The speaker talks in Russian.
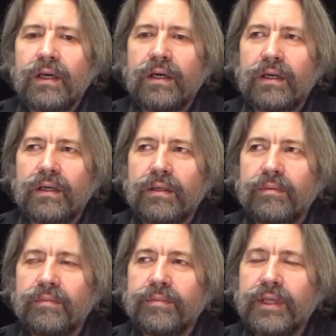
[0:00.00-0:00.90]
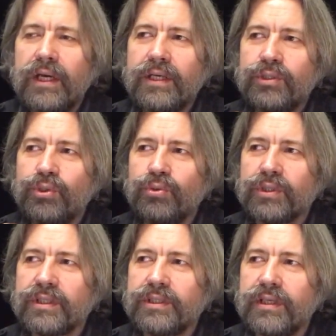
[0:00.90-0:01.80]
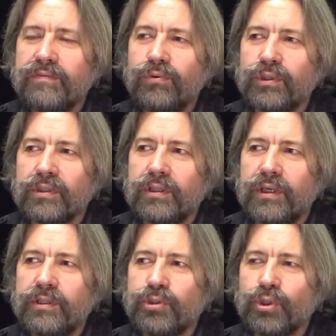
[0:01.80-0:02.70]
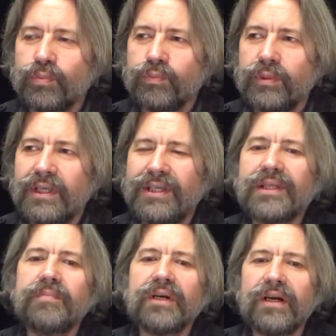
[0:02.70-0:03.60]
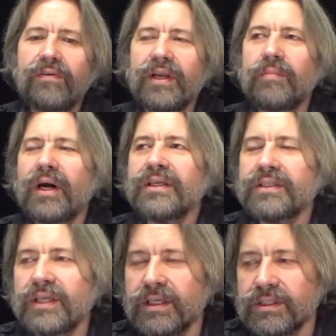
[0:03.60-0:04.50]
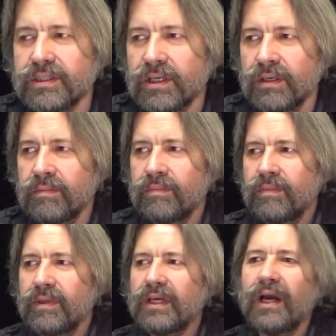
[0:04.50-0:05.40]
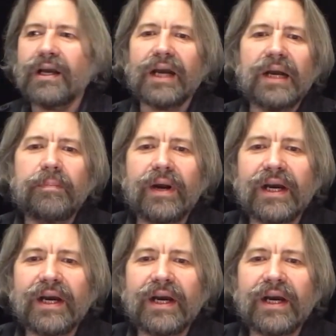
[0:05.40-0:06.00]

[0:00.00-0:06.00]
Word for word: А, я хочу сказать вот о чем. Если мы говорим о сексе как об